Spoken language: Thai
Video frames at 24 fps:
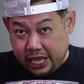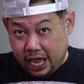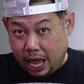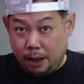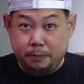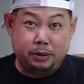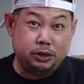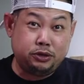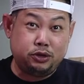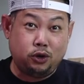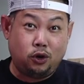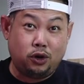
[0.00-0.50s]
เอ
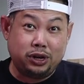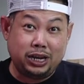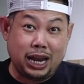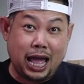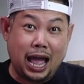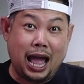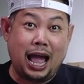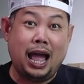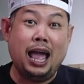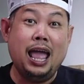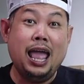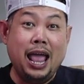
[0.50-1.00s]
พิโซดห
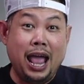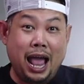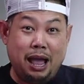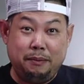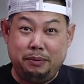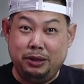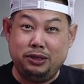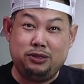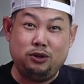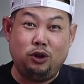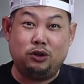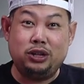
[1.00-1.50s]
น้า เอ
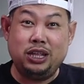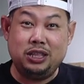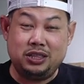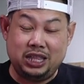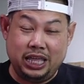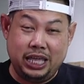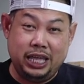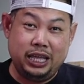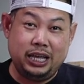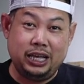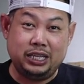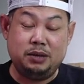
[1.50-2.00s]
พิโซด
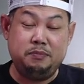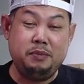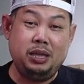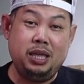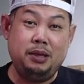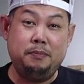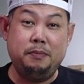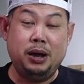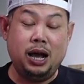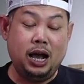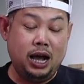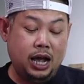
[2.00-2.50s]
ที่4ก็จะ
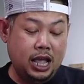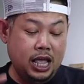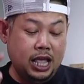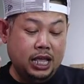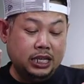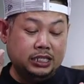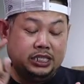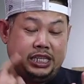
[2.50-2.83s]
มีเบอร์